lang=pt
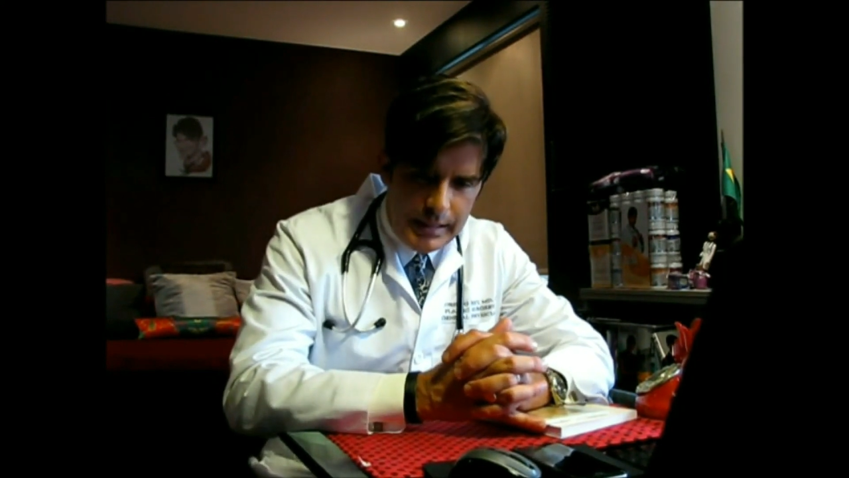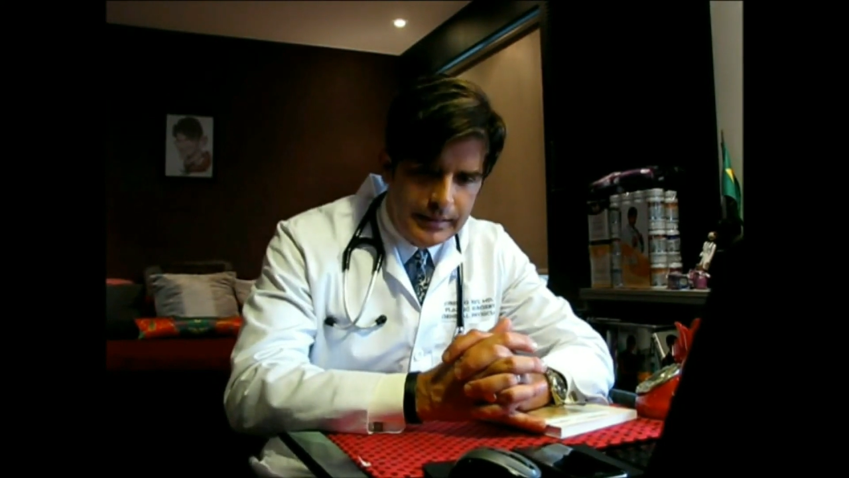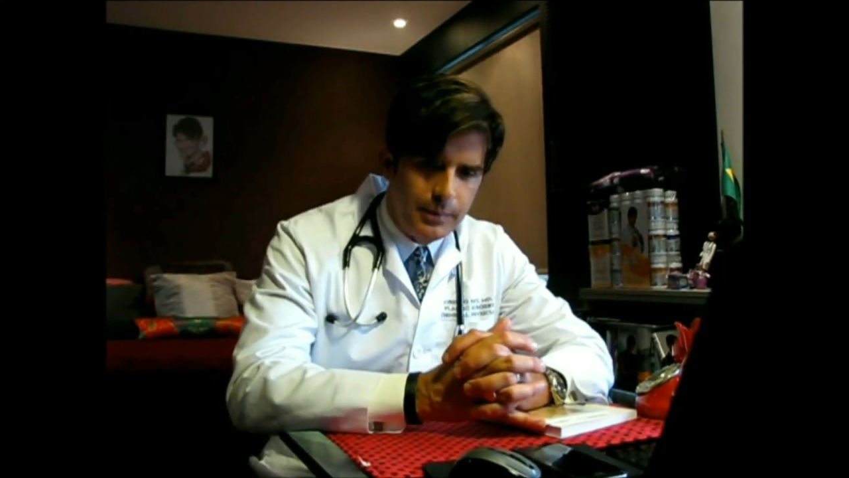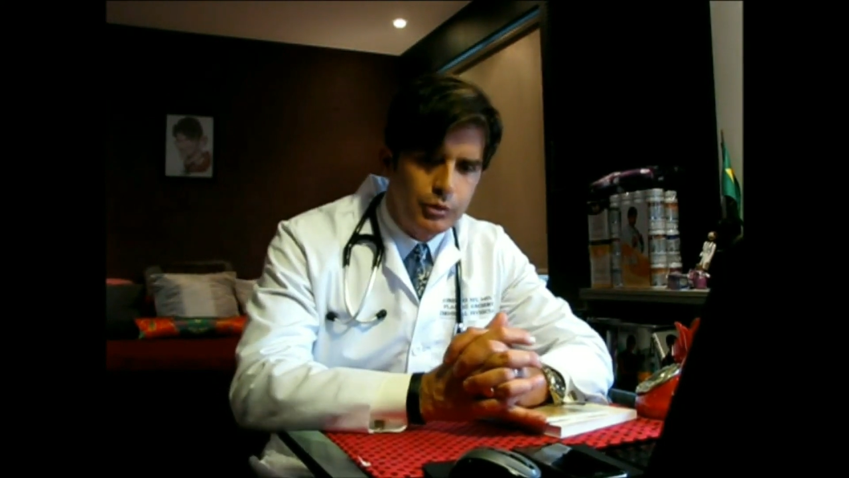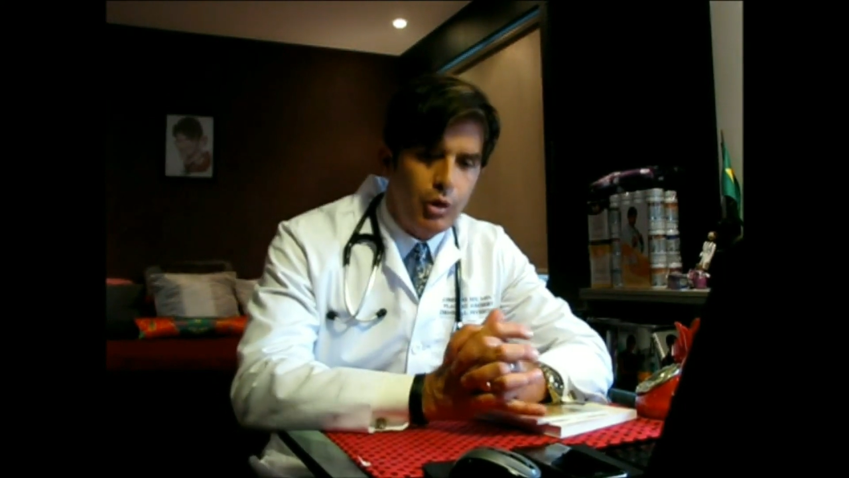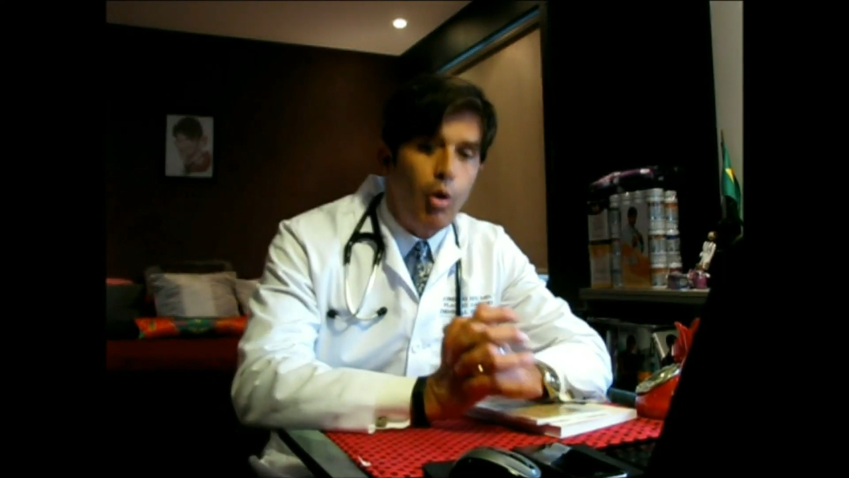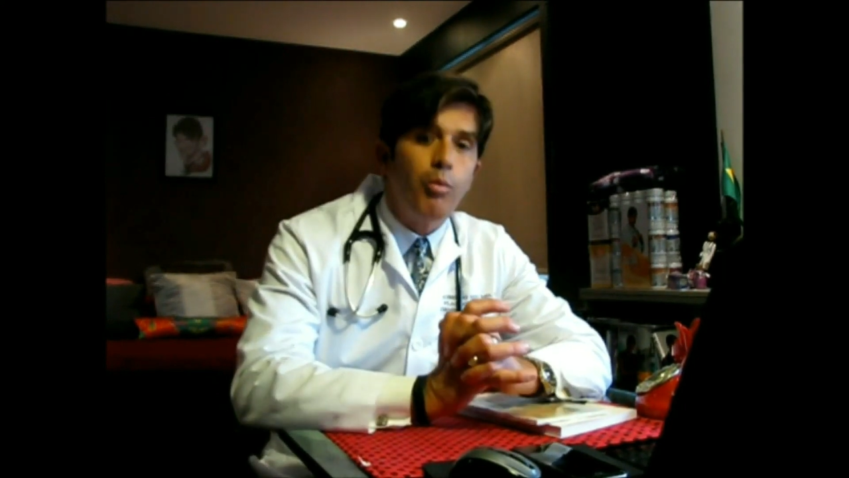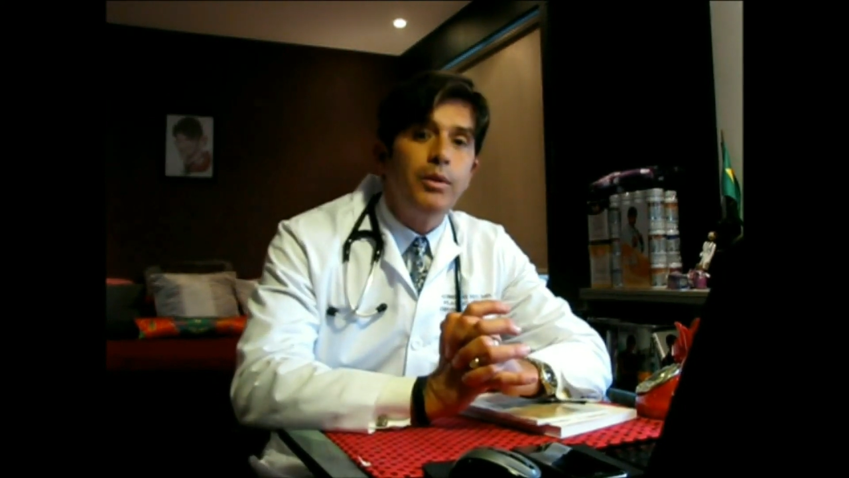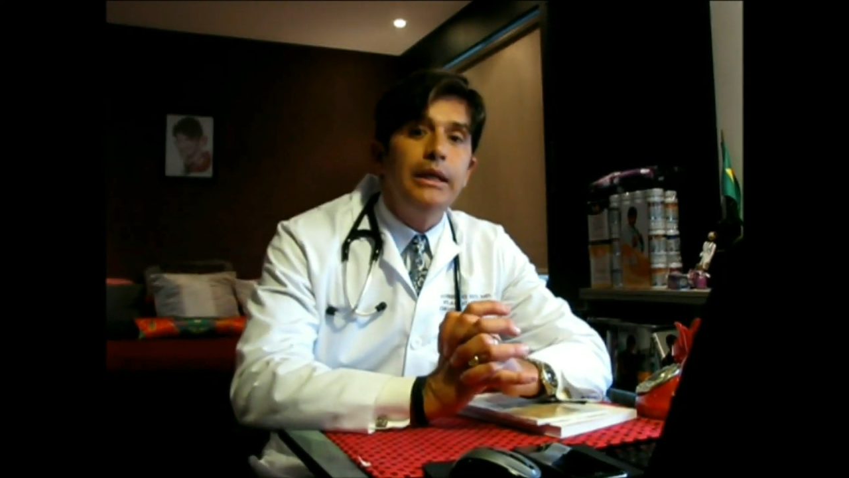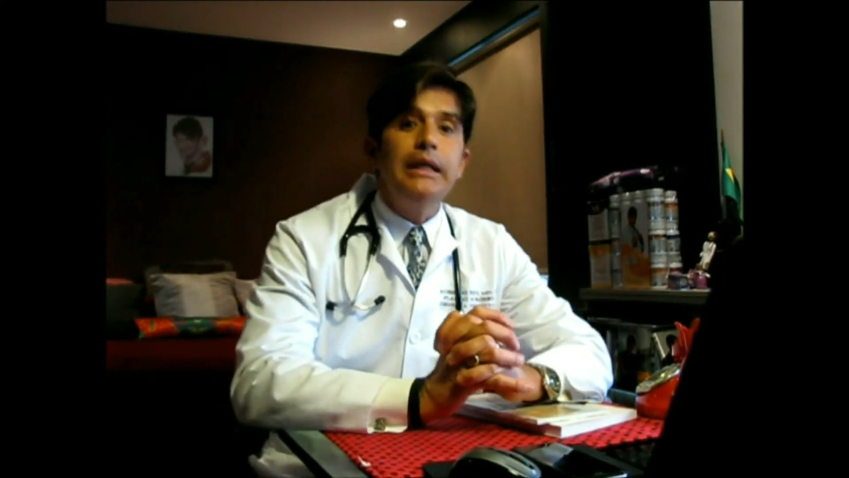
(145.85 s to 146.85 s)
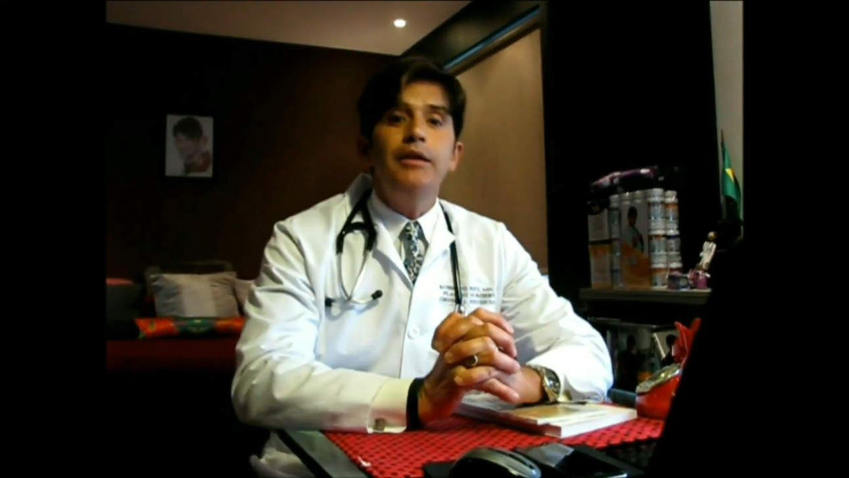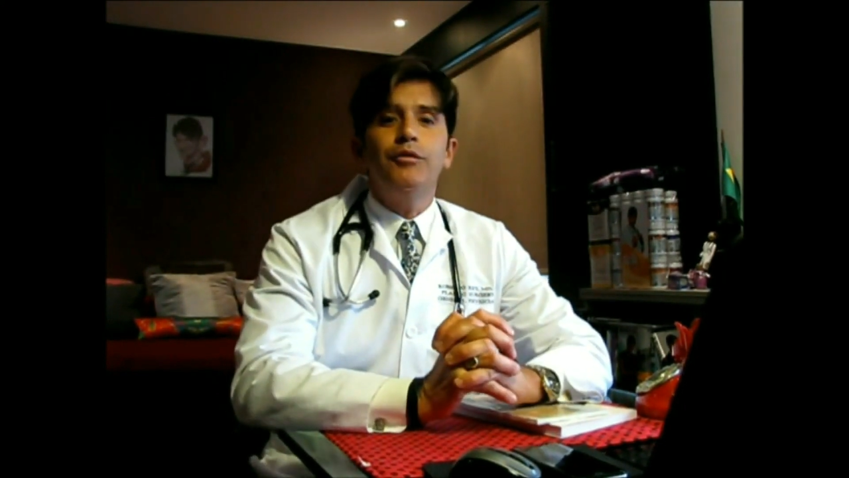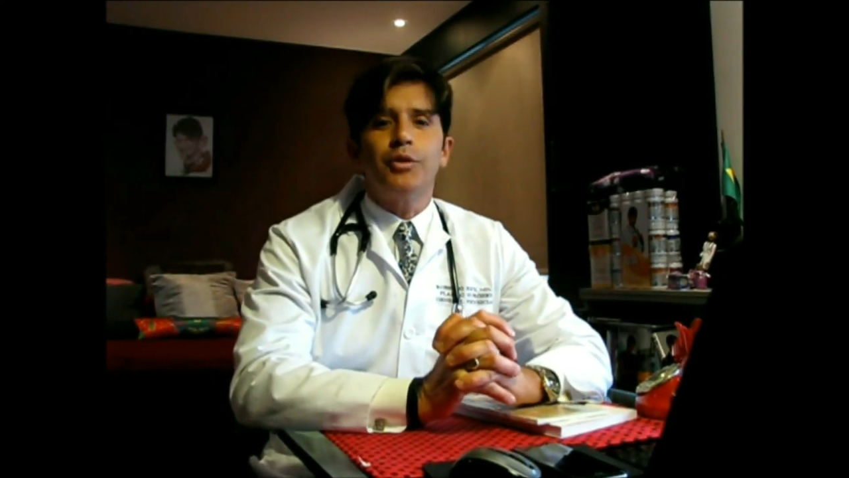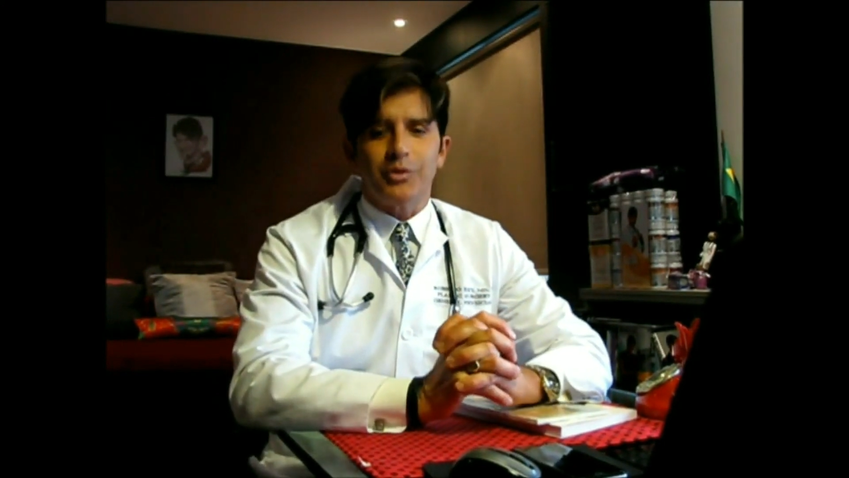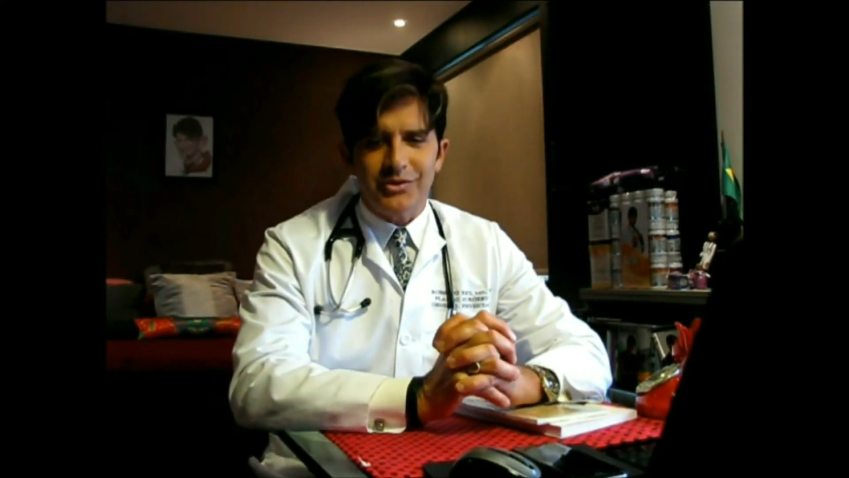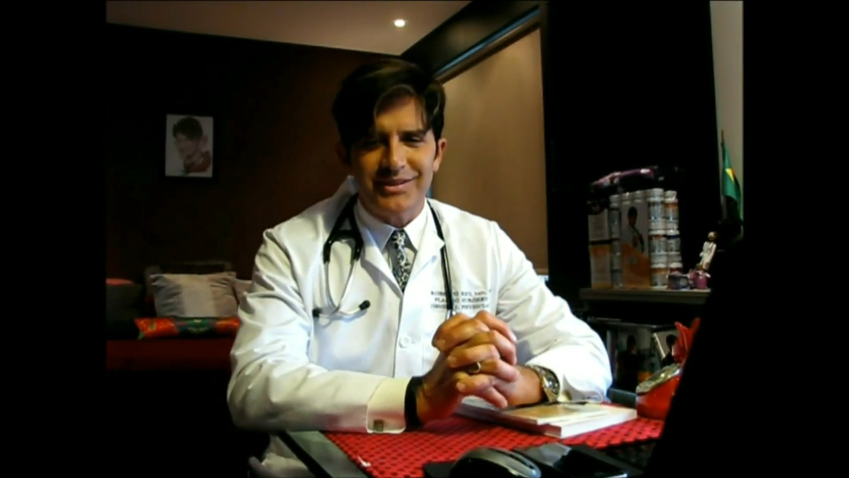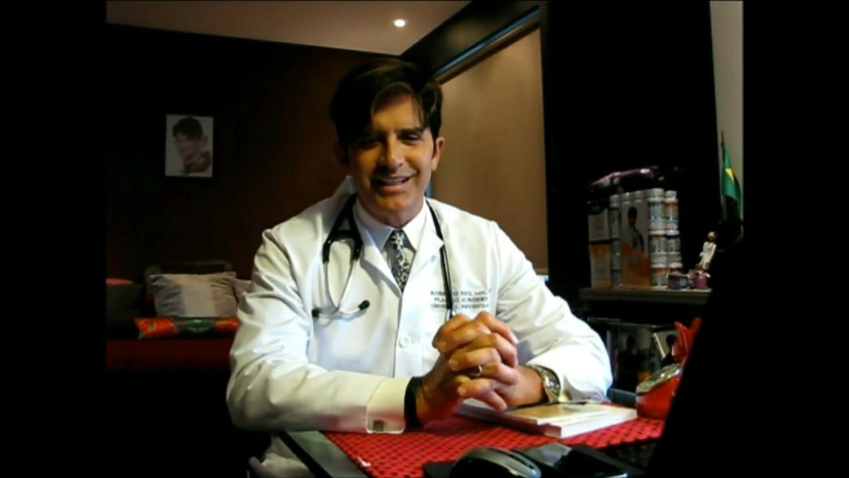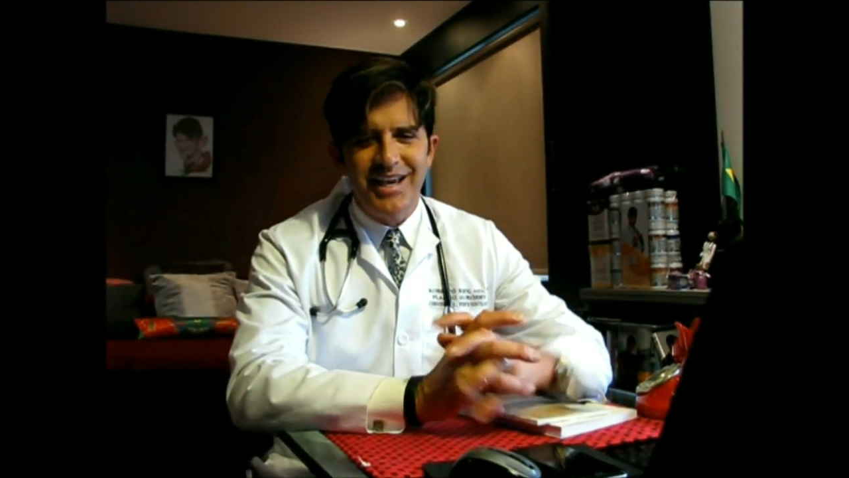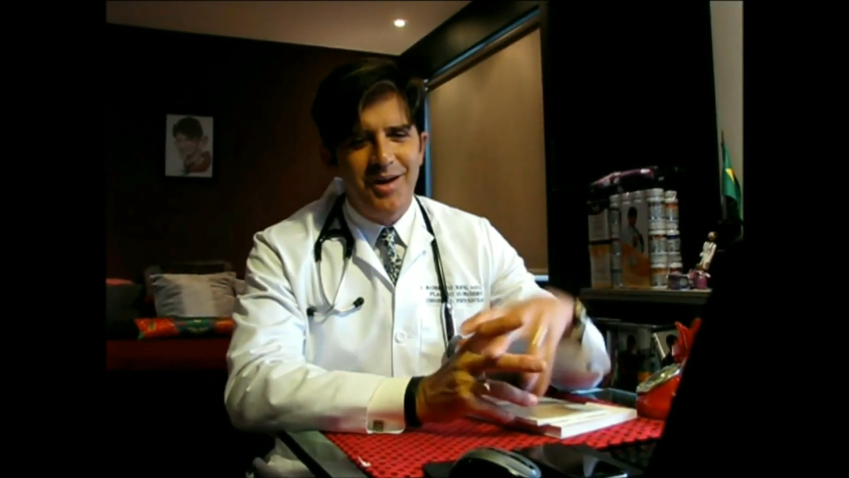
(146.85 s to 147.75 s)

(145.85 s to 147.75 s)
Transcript: somos omnívoros,